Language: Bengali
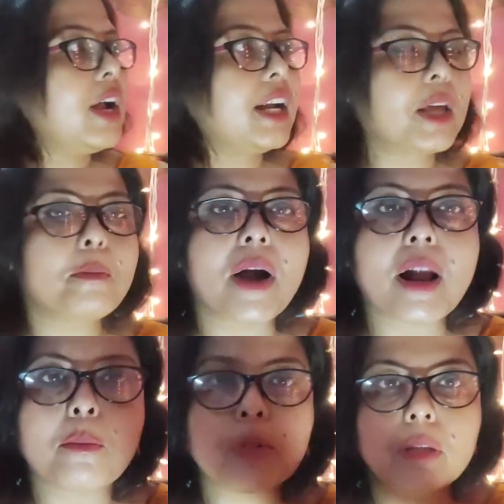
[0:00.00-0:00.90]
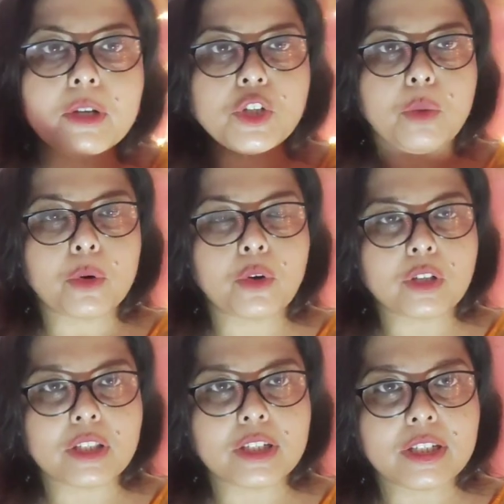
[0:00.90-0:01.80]
নাকি পাড়া প্রতিবেশীর ওপর
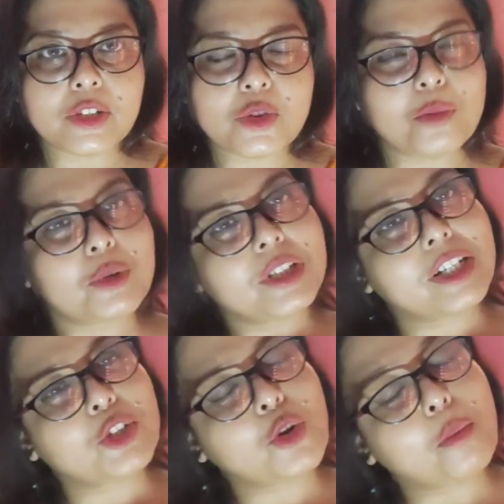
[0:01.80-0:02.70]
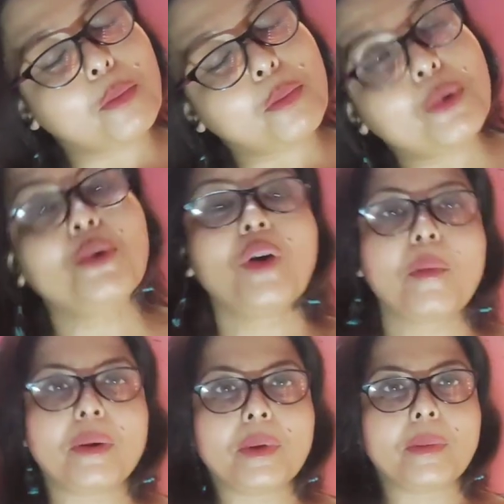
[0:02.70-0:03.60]
কনসেন্ট্রেট করব সেটা সম্পূর্ণ
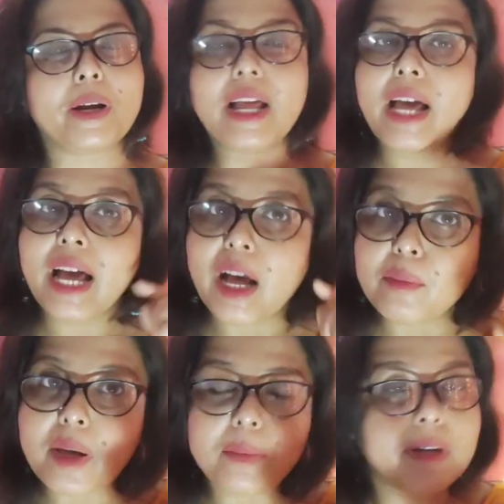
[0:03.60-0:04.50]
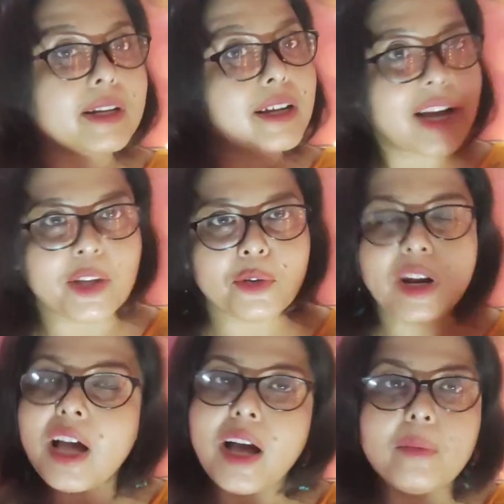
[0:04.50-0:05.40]
আমার ব্যাপার আমি আপনারটা খাইও
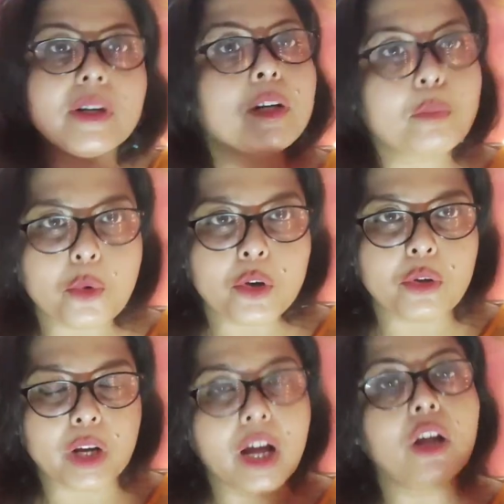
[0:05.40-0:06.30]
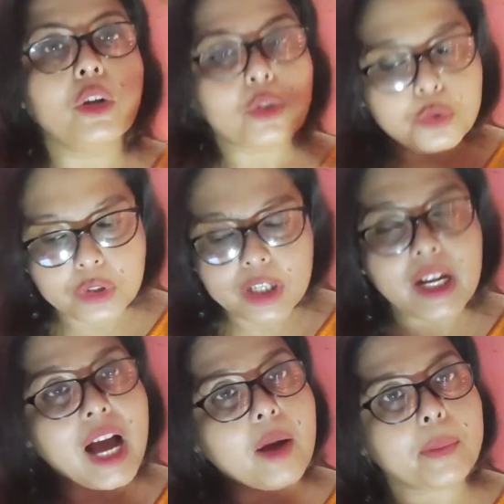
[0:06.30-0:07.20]
না আপনারটা পড়িও না সুতরাং
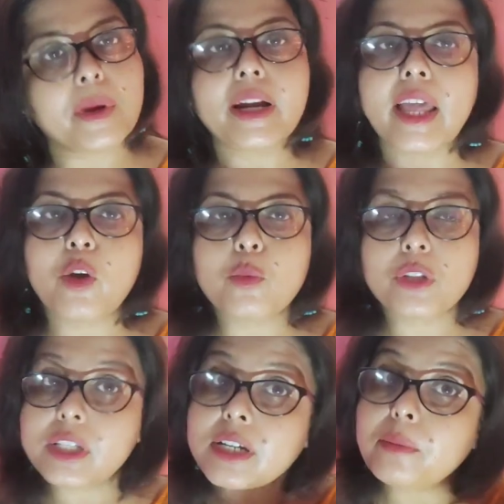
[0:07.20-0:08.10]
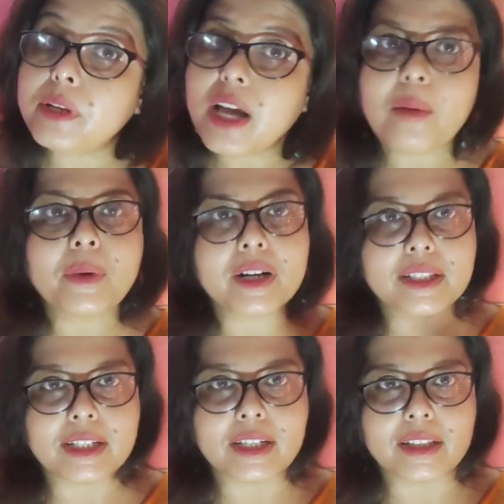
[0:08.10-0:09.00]
আপনার এই উপদেশটা আপনি আপনার
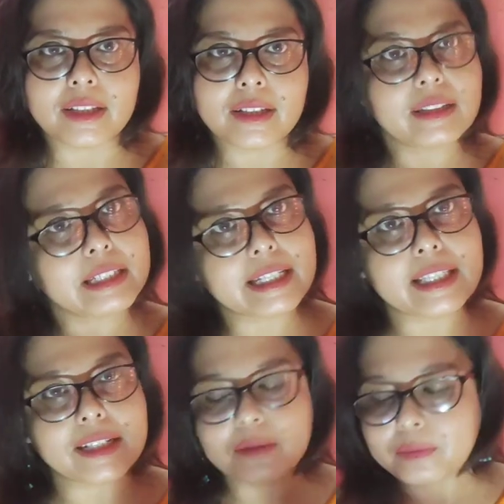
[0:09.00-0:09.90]
কাছে রেখে দিন ঠিক আছে